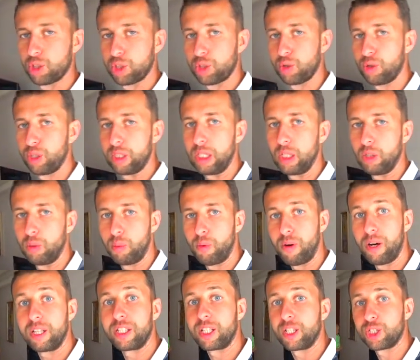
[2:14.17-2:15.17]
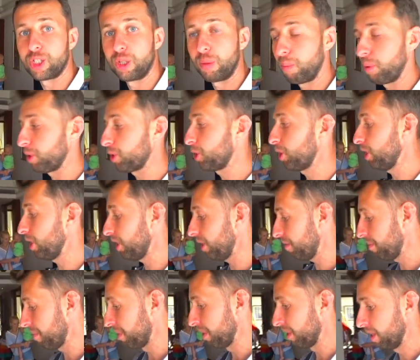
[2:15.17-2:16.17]
широкие, но бывают, конечно, и
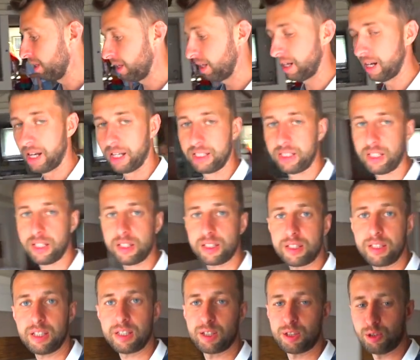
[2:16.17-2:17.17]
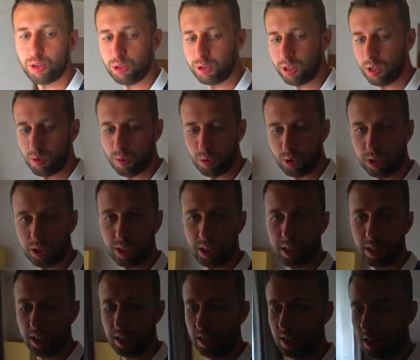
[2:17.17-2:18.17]
пошире. А, есть здесь зона
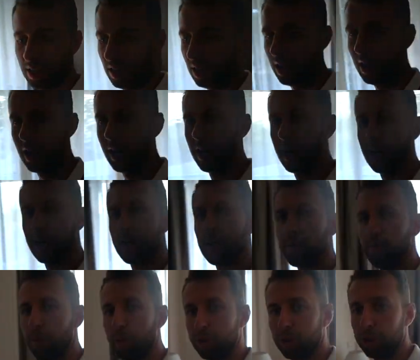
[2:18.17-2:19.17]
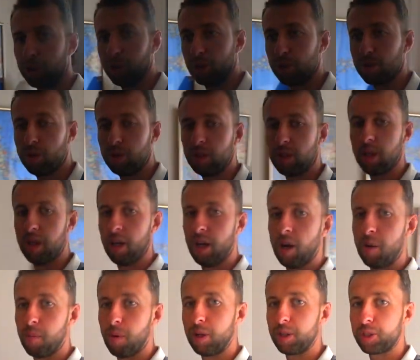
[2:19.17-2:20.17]
отдыха, а, рабочая зона,
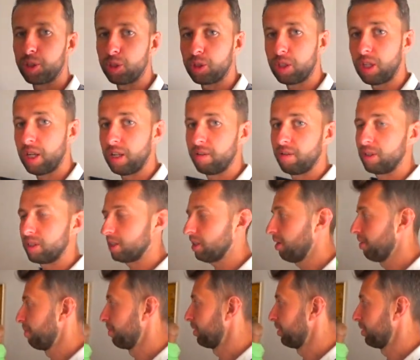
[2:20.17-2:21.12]
большой телевизор,